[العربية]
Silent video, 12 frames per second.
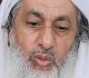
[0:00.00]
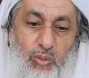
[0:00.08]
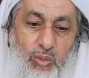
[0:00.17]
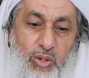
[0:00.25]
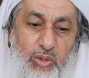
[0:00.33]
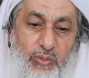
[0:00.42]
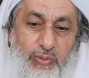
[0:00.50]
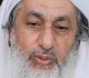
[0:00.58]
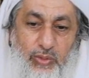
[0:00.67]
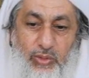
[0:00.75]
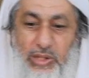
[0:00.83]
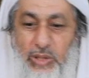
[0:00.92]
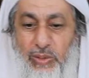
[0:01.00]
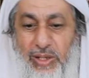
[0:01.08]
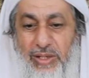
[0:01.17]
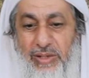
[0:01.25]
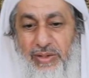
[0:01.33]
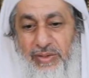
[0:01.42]
وينفقونه
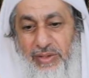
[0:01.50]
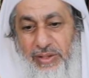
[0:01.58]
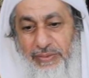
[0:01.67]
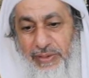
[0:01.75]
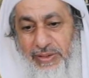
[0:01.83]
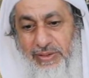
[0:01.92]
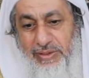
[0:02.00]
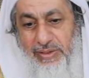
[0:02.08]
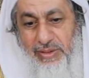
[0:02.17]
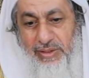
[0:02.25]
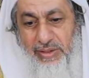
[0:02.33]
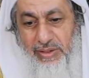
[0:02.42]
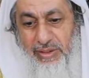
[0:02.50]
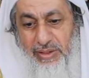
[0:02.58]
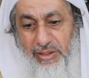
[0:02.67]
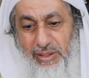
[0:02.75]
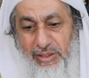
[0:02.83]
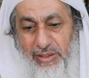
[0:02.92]
على نظافة
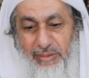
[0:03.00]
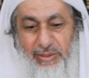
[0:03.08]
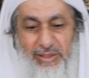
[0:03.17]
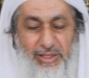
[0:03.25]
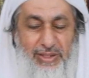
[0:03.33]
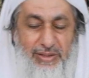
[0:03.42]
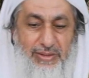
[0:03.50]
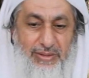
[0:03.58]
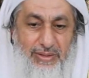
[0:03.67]
هذا المكان